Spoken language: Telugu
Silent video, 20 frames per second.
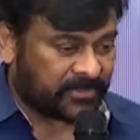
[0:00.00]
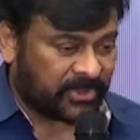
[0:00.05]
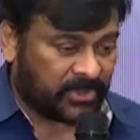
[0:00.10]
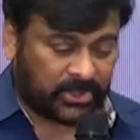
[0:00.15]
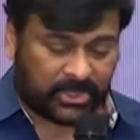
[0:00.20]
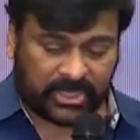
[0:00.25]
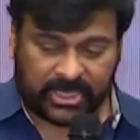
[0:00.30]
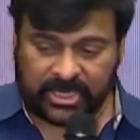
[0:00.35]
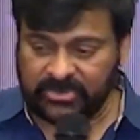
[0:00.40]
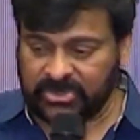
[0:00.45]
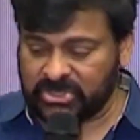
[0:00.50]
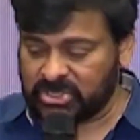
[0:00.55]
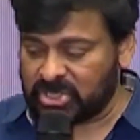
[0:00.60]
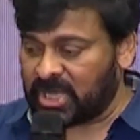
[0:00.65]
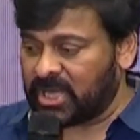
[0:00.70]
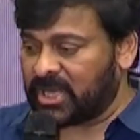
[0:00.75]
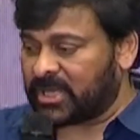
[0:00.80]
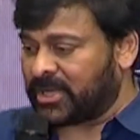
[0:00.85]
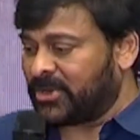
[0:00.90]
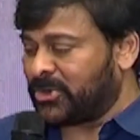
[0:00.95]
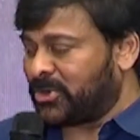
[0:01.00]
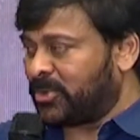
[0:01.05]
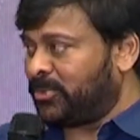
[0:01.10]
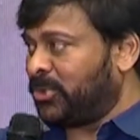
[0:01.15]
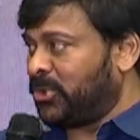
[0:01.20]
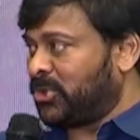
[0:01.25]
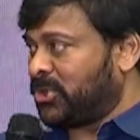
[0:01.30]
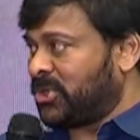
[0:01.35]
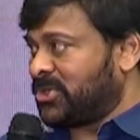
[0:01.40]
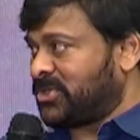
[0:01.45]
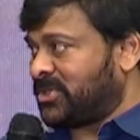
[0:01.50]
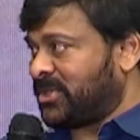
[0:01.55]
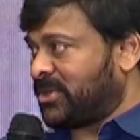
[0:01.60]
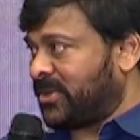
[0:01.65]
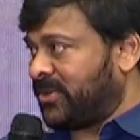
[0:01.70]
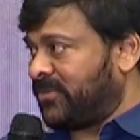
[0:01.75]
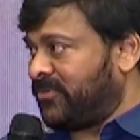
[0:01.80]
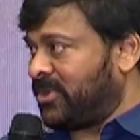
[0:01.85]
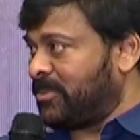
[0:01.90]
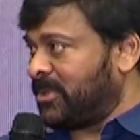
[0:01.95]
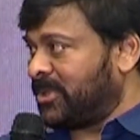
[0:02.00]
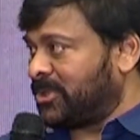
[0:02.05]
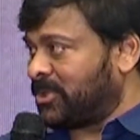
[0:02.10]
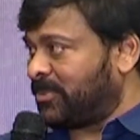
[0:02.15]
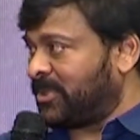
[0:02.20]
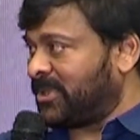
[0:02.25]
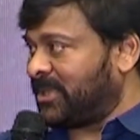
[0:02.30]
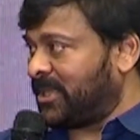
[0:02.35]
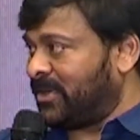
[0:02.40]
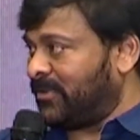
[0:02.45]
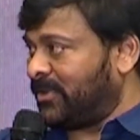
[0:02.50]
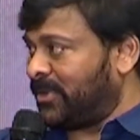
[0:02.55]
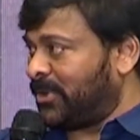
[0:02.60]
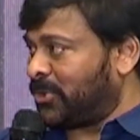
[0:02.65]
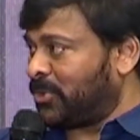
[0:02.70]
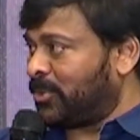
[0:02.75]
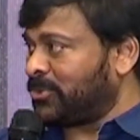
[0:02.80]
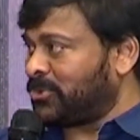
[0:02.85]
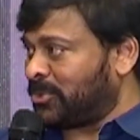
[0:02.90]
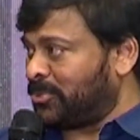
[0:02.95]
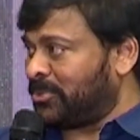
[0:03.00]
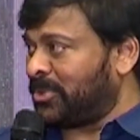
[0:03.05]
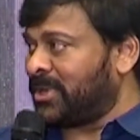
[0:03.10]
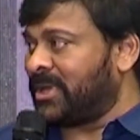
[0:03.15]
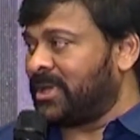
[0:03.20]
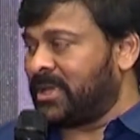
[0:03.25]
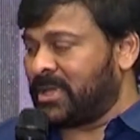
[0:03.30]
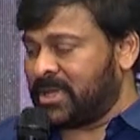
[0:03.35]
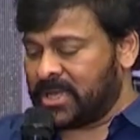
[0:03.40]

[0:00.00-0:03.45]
ఎందుకంటే ఆవిడ చాలా కంట్రిబ్యూట్ చేశారు ఎవ్రీ మంత్ పదిహేను వేల రూపాయలు చొప్పున